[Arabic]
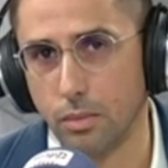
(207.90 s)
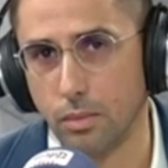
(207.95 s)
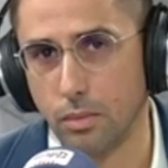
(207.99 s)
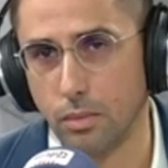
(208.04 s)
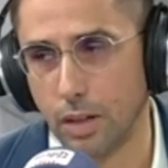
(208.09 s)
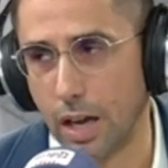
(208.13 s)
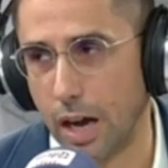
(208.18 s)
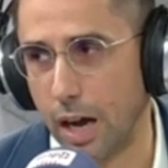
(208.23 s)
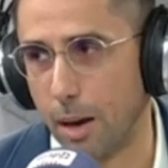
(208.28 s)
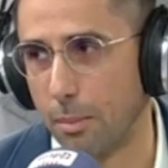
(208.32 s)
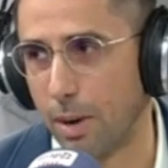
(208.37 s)

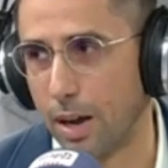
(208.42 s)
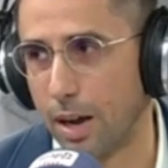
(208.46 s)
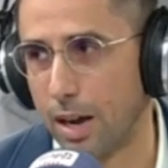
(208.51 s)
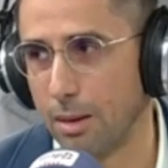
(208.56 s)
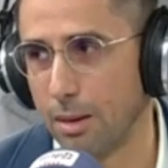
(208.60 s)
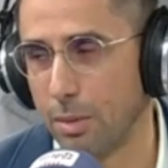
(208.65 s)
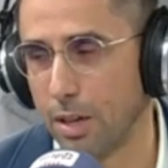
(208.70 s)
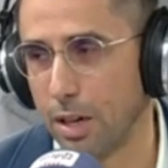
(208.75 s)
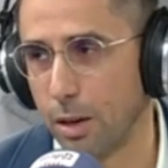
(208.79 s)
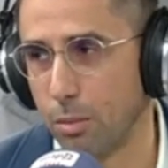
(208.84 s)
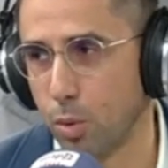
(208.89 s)
نعم هل
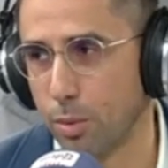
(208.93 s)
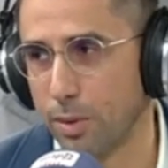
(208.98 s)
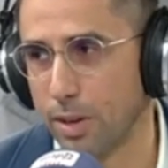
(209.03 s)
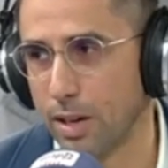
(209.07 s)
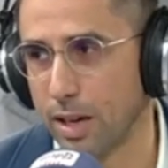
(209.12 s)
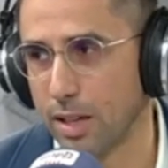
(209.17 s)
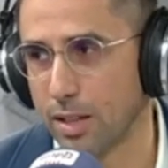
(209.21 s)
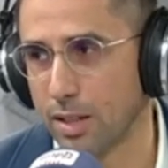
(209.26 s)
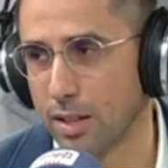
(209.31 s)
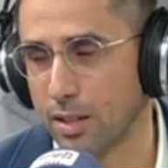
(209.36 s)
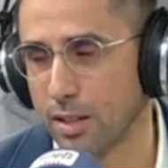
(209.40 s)
من الممكن
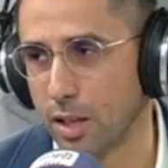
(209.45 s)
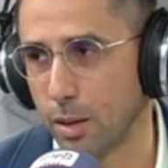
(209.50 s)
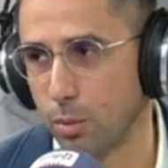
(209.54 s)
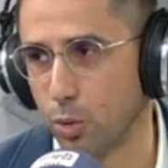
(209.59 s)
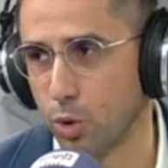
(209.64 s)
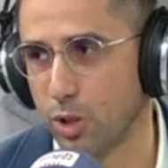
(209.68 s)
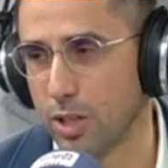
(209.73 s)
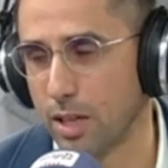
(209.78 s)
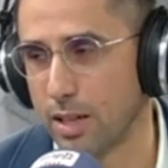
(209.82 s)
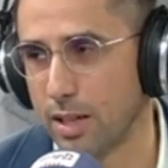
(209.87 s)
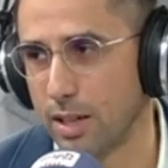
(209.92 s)
ان
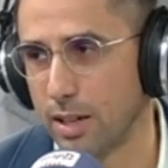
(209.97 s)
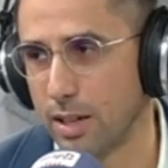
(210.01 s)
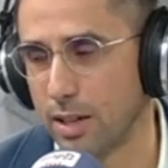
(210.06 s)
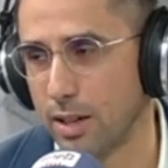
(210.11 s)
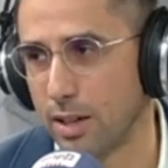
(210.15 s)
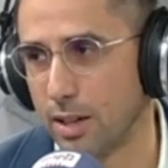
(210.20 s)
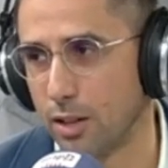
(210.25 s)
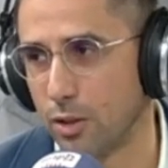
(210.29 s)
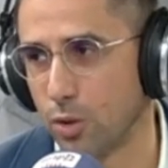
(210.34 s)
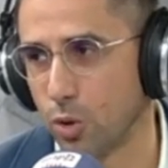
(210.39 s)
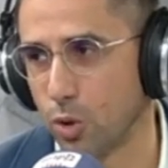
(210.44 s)
تمدنا
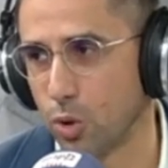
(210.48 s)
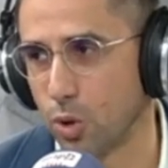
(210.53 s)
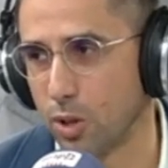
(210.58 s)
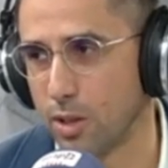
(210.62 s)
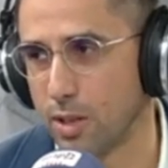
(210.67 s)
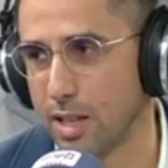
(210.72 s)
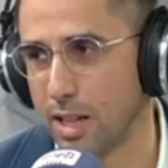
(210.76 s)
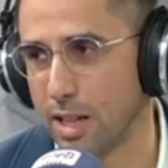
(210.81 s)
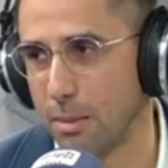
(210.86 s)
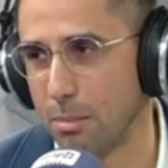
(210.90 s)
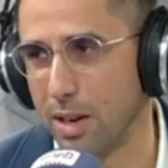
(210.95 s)
آه، دكتور
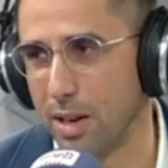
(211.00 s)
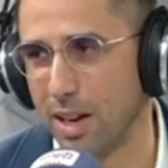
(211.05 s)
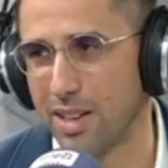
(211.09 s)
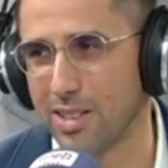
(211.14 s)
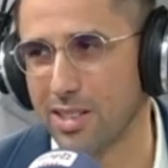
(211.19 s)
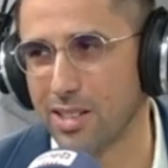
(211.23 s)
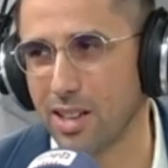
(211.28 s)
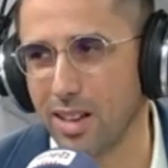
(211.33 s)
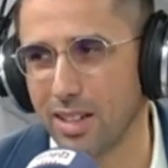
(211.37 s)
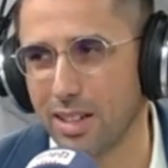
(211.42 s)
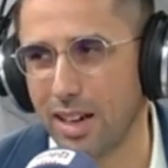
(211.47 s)
اسلام
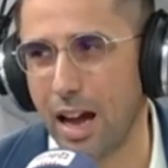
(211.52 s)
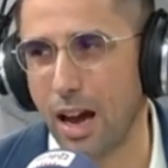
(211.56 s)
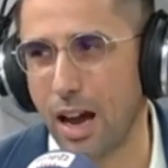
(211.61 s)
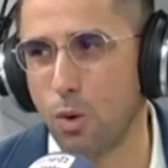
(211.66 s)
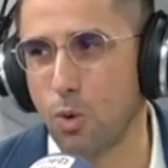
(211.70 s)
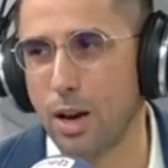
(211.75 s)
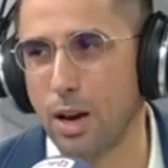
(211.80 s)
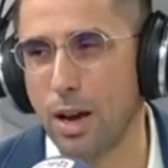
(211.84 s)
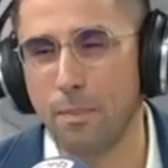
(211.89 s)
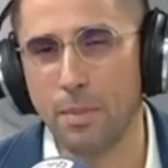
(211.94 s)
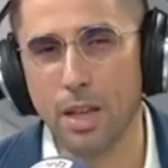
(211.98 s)
باحصاء
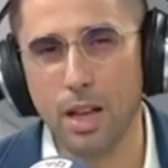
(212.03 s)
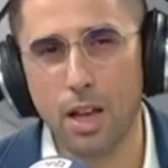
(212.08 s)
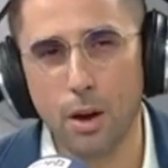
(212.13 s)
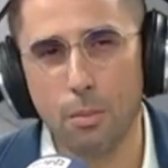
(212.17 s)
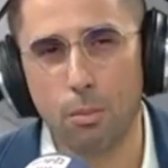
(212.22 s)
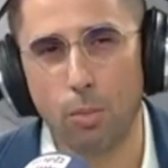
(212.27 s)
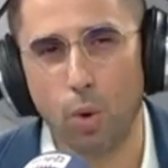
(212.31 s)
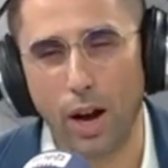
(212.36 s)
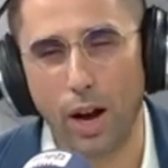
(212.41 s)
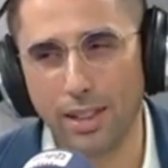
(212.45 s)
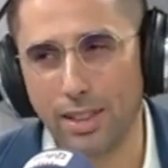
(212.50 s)
حول
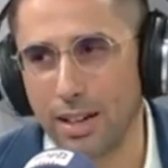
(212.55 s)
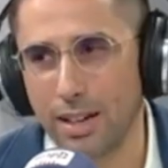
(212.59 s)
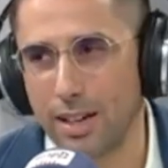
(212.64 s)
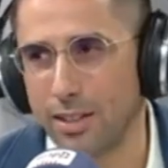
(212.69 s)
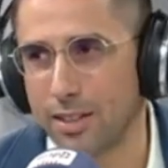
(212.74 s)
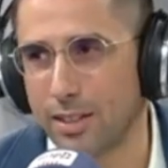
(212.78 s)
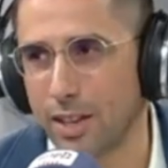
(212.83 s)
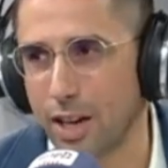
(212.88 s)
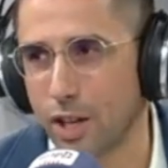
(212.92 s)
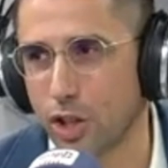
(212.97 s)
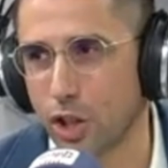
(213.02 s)
معدل
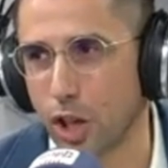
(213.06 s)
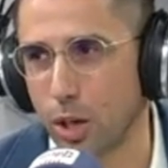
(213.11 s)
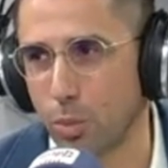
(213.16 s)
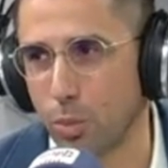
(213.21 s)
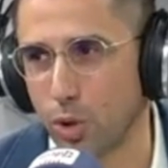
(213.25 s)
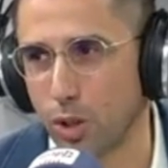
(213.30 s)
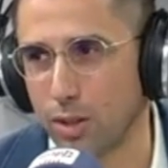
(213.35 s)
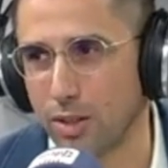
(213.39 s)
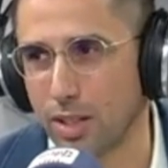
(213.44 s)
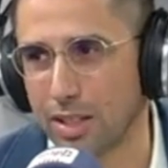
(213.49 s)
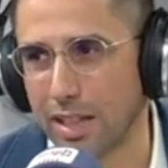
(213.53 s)
انتاج
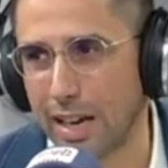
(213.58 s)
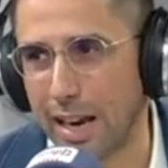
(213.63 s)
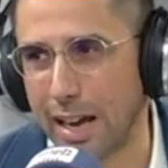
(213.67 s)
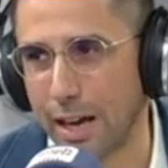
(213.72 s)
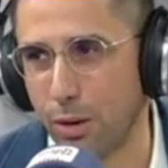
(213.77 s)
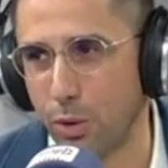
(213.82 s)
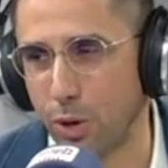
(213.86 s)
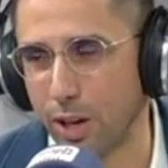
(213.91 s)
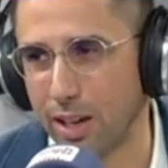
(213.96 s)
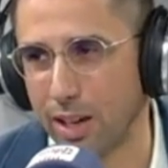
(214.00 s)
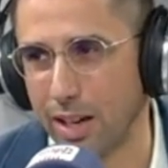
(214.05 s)
المضادات
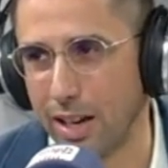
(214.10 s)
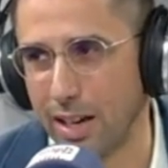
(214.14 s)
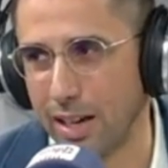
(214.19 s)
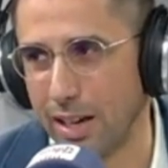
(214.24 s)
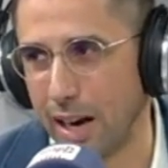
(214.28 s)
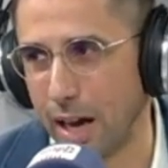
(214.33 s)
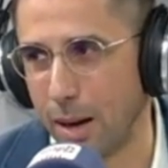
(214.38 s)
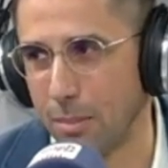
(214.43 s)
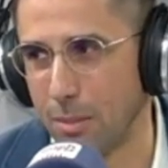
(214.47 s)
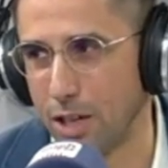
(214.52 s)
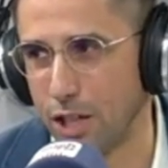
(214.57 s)
الحيويه خلال
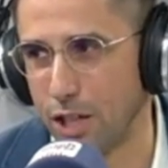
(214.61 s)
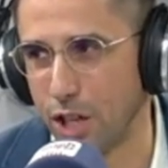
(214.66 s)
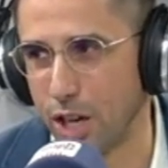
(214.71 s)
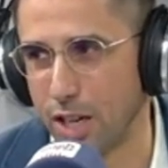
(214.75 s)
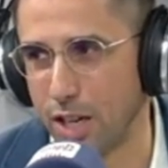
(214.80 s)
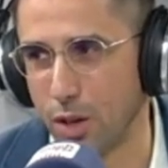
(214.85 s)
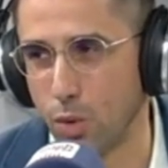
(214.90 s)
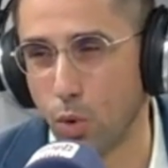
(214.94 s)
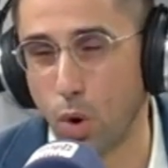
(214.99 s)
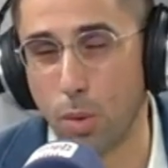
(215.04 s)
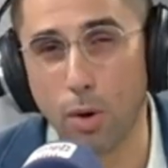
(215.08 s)
العام
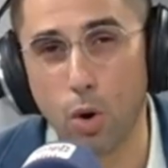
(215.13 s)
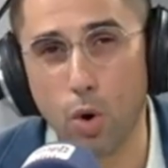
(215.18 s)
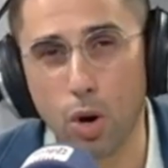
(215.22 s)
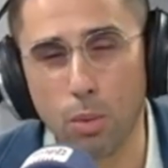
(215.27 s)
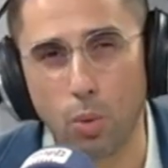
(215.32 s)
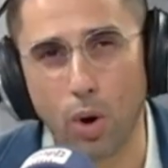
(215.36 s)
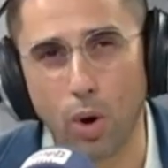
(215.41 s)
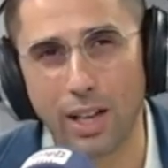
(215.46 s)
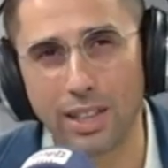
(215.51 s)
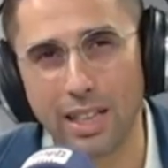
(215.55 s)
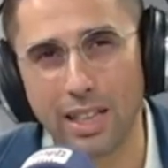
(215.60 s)
الجاري وما هو
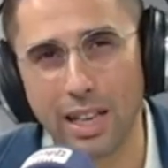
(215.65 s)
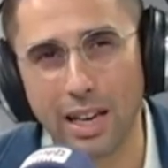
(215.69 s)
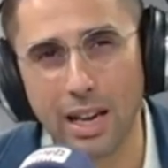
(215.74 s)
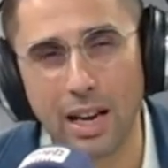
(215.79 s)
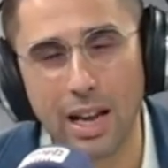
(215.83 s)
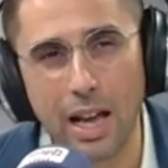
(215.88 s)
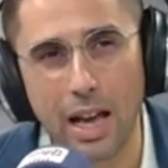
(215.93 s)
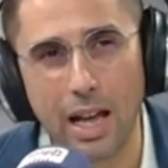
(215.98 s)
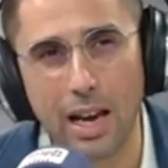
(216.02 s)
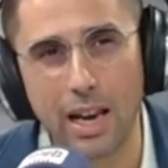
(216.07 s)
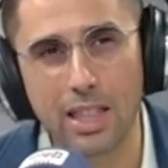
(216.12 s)
المعدل
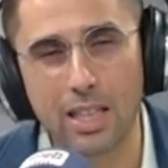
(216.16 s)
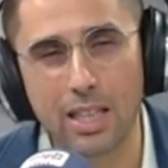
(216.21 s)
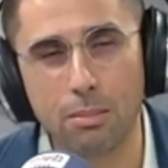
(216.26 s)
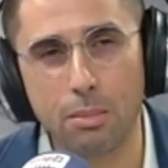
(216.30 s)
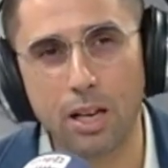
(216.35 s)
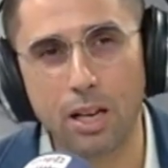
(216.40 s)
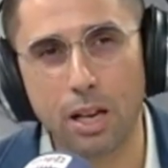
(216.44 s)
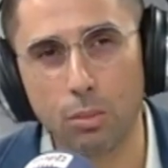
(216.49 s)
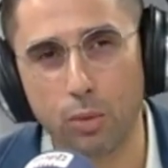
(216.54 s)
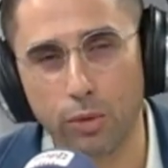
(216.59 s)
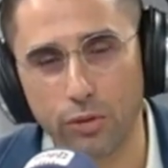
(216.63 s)
الذي
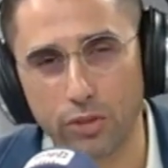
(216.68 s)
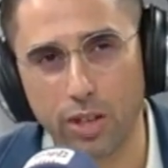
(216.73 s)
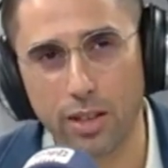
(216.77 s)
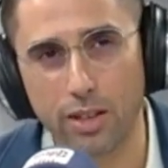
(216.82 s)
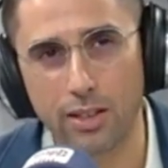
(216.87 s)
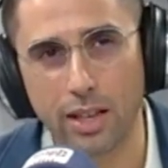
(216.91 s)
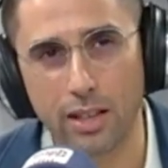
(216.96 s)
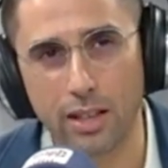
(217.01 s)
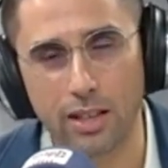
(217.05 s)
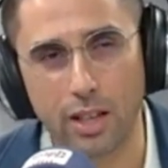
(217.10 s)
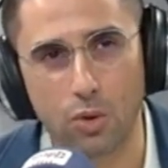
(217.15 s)
من
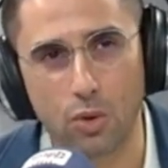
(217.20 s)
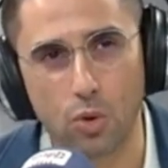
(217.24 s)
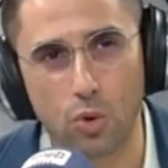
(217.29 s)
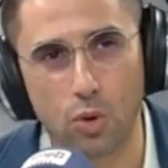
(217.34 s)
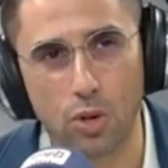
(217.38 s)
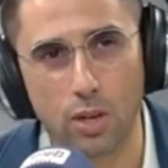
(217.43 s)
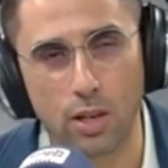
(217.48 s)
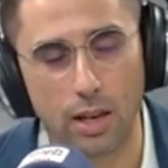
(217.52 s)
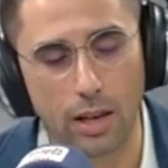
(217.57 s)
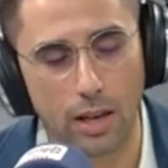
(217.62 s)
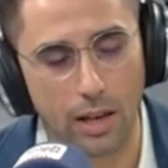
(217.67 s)
المفترض ان
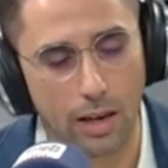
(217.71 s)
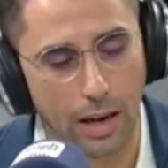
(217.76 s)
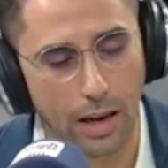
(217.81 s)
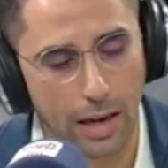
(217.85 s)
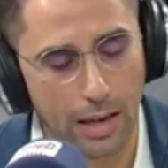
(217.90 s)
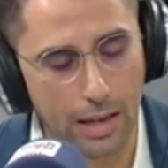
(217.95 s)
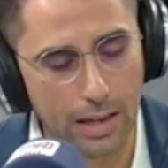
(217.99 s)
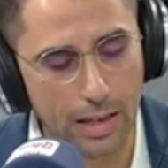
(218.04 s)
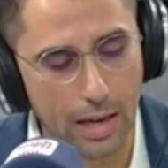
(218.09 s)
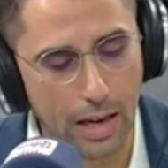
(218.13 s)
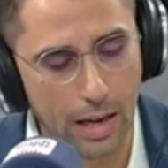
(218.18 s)
تكون آه،
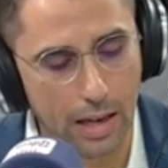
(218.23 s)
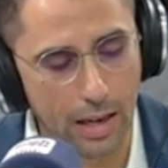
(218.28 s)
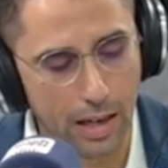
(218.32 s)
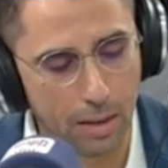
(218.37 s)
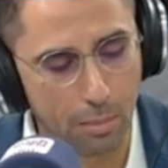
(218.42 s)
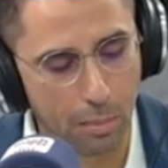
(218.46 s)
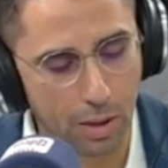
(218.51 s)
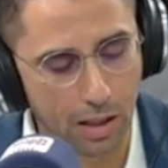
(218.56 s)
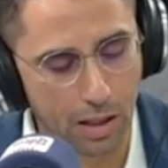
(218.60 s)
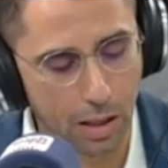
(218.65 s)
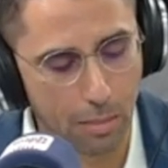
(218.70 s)
عليه
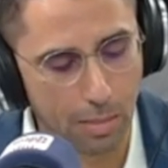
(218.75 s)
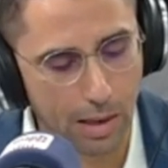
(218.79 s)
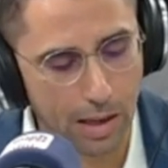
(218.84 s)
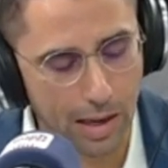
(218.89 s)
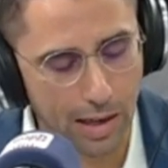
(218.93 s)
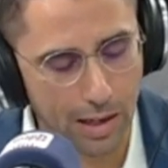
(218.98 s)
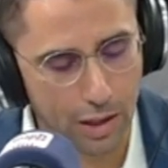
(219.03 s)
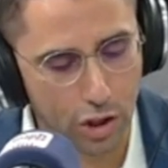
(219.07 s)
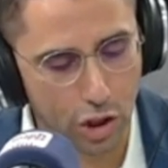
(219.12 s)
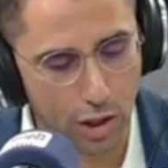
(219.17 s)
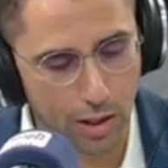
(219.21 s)
الان من قبل
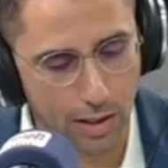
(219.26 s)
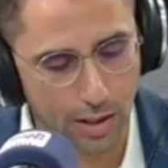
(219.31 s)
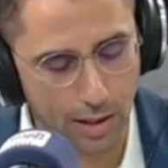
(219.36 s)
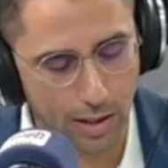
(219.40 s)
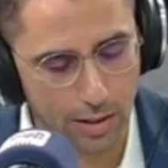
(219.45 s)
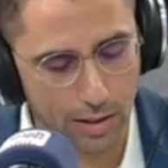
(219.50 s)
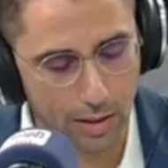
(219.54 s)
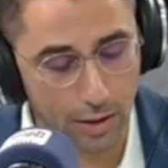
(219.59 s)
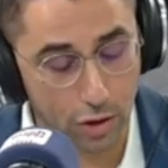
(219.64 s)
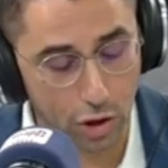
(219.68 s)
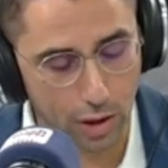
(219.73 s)

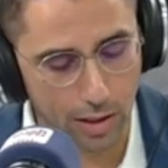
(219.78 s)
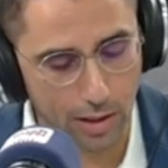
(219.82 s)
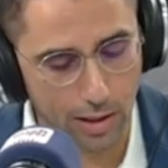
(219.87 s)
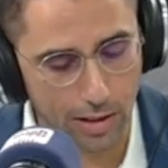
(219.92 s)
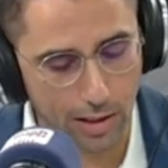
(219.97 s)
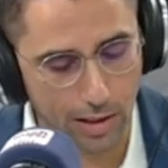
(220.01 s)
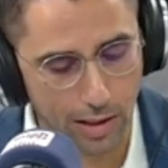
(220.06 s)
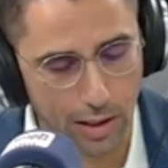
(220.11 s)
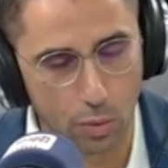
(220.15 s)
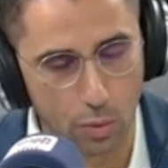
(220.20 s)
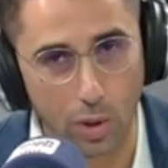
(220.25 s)
الشركات
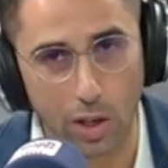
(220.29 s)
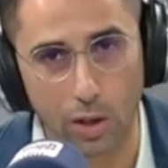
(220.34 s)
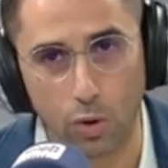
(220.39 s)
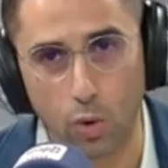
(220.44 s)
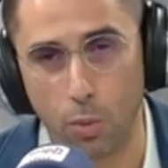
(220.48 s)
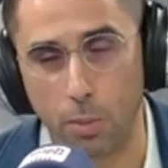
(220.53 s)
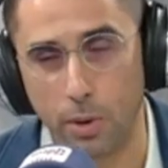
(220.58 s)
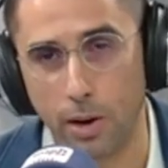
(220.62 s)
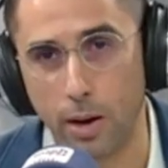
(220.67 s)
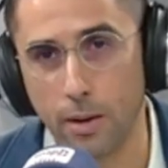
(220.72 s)
شركات الادويه الكبرى